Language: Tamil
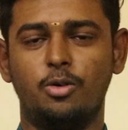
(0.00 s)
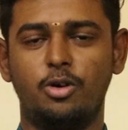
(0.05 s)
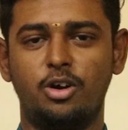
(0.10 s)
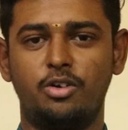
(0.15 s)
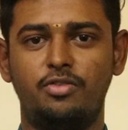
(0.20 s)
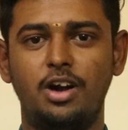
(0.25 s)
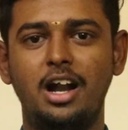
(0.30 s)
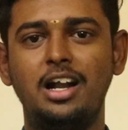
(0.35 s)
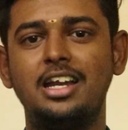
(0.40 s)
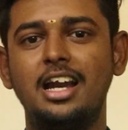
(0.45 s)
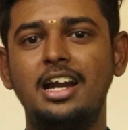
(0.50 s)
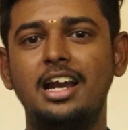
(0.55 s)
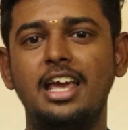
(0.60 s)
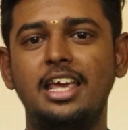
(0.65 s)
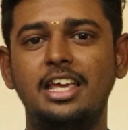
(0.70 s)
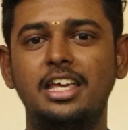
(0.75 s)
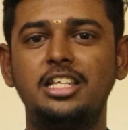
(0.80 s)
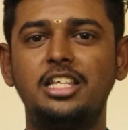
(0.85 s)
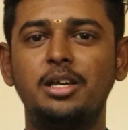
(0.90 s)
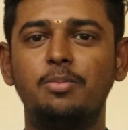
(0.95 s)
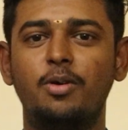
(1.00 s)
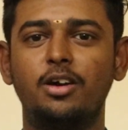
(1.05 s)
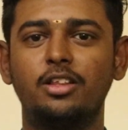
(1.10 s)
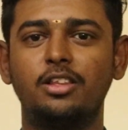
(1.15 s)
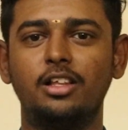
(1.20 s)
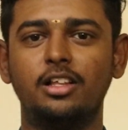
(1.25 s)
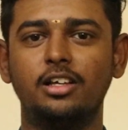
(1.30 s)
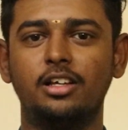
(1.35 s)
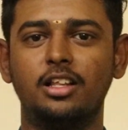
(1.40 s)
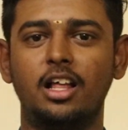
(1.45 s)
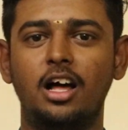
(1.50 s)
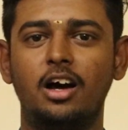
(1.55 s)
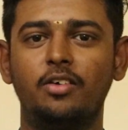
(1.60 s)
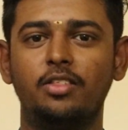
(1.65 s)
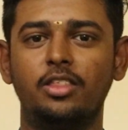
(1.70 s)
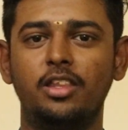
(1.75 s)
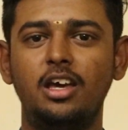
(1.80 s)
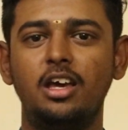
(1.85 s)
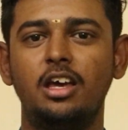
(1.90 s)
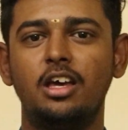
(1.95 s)
ஒரு ஃப்ரண்ட் அண்டை ஈஸி படுத்துறதுக்கு தான்
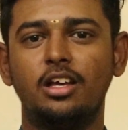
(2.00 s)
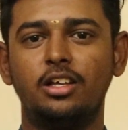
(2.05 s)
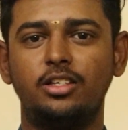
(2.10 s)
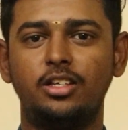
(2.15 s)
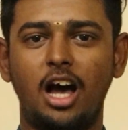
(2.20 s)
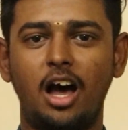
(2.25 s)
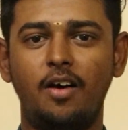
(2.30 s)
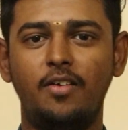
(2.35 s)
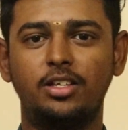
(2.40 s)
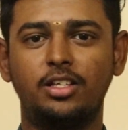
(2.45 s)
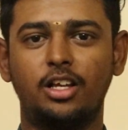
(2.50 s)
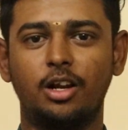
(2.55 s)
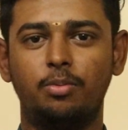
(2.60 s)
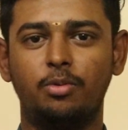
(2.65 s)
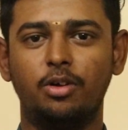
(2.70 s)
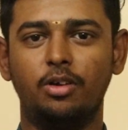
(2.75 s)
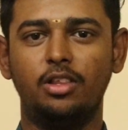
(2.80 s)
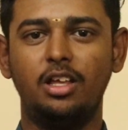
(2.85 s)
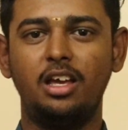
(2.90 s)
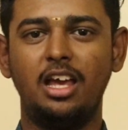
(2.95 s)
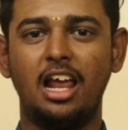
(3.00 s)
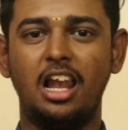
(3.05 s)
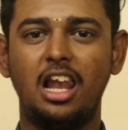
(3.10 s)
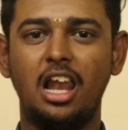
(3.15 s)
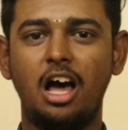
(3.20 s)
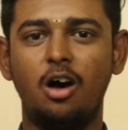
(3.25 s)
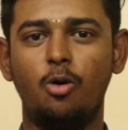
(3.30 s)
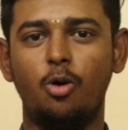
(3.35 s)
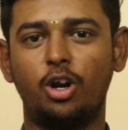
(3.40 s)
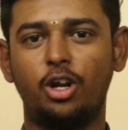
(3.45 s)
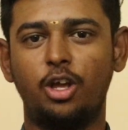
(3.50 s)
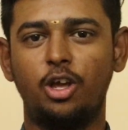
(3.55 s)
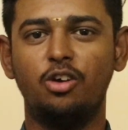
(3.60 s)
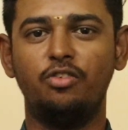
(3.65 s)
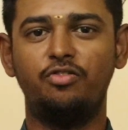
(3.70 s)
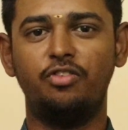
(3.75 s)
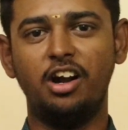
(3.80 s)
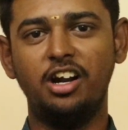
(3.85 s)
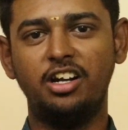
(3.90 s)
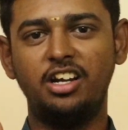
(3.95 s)
வந்து ஜாவா ஸ்கிரிப்ட் வந்து எல்லா
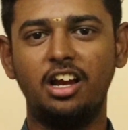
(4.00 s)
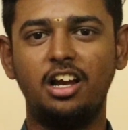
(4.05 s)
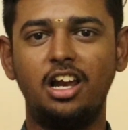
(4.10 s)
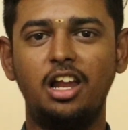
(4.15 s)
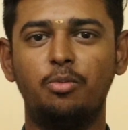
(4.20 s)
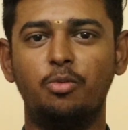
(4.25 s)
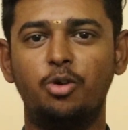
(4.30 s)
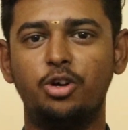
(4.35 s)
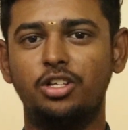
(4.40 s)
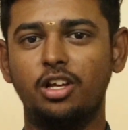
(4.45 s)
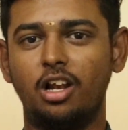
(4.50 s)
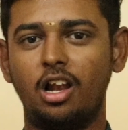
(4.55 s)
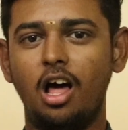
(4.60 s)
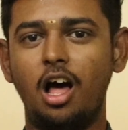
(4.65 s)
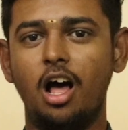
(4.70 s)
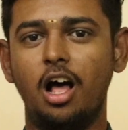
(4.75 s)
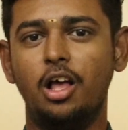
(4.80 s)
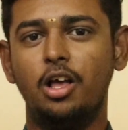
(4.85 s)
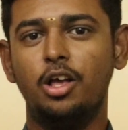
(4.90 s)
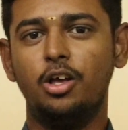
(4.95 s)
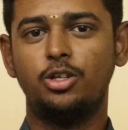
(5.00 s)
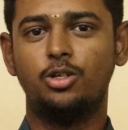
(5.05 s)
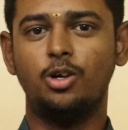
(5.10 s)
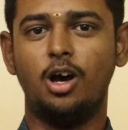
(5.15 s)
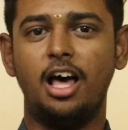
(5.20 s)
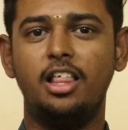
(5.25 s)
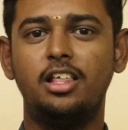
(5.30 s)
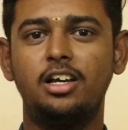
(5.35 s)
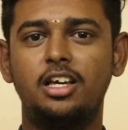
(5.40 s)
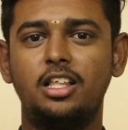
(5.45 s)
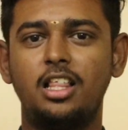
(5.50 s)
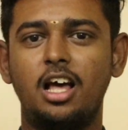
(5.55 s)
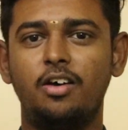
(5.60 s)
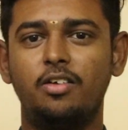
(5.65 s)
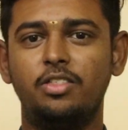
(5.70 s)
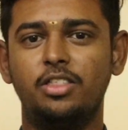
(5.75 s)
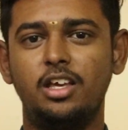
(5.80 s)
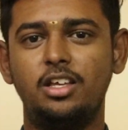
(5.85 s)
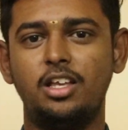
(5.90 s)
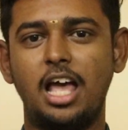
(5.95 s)
ஒர்க்கையும் ஃப்ரண்ட் அண்ட்லேயே முடிச்சிடலாம் ஸோ அதுக்கு தான்
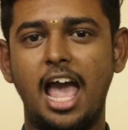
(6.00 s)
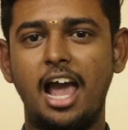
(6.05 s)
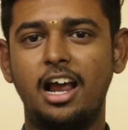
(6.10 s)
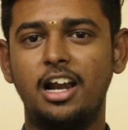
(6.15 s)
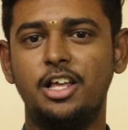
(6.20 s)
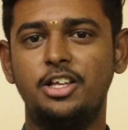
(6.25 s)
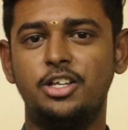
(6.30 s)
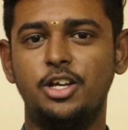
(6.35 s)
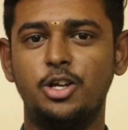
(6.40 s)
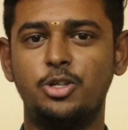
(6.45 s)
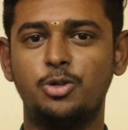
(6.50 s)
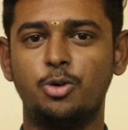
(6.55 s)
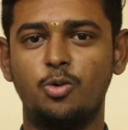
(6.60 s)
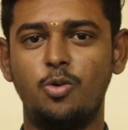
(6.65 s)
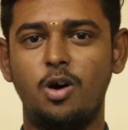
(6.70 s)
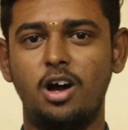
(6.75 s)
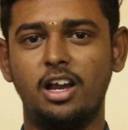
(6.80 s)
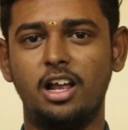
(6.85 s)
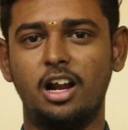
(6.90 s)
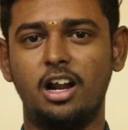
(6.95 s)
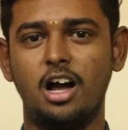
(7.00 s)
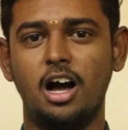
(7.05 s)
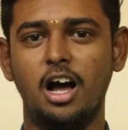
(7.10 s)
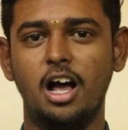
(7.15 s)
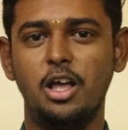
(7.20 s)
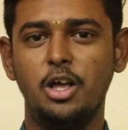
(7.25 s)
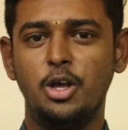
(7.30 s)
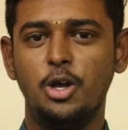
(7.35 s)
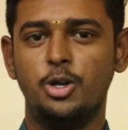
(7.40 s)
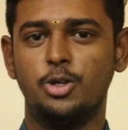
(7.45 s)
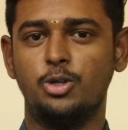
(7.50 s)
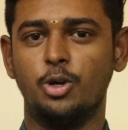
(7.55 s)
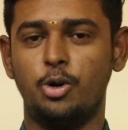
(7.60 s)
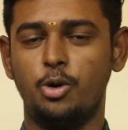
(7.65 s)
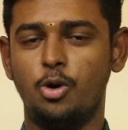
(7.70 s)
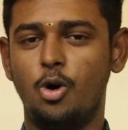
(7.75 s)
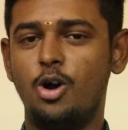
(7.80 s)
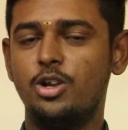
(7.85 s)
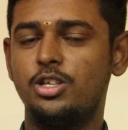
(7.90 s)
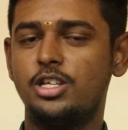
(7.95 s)
வந்து ஆங்கிலஜிஎஸ் உருவாக்கியிருக்காங்க ஸோ
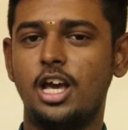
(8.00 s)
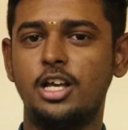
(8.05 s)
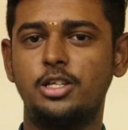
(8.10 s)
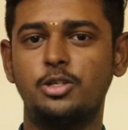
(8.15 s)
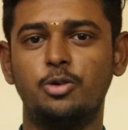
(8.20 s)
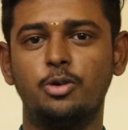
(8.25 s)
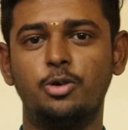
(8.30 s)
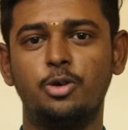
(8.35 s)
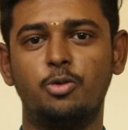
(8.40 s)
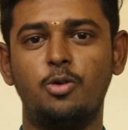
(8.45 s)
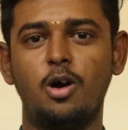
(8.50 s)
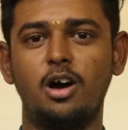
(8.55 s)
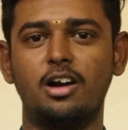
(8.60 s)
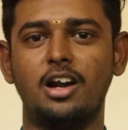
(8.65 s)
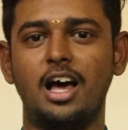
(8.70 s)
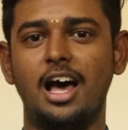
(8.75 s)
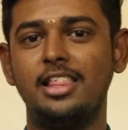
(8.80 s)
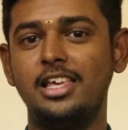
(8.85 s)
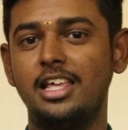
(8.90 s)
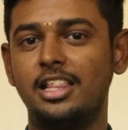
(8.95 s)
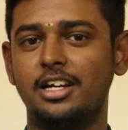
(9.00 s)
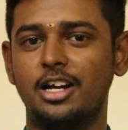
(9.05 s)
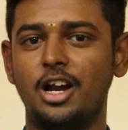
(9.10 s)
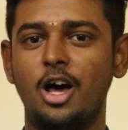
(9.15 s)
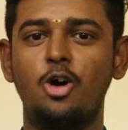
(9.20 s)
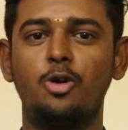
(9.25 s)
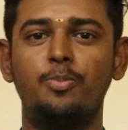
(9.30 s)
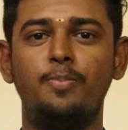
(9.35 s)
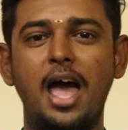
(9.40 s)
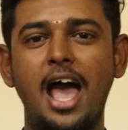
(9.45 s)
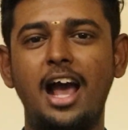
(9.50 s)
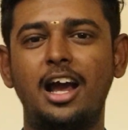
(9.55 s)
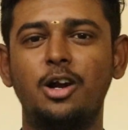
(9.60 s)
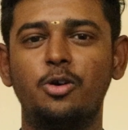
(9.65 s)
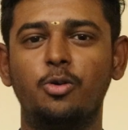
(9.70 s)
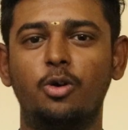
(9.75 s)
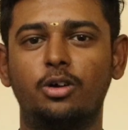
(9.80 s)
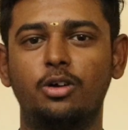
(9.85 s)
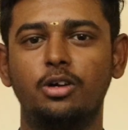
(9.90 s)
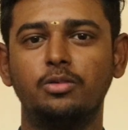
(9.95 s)
நோ ஜேஸ் ஒன்று உருவாக்கணும் அது எதுக்குன்னா ஒரு பேக்
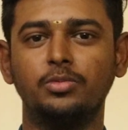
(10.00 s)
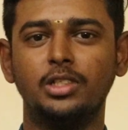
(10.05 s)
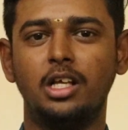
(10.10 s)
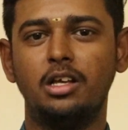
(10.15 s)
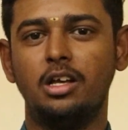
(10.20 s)
அண்ட் ஒர்க்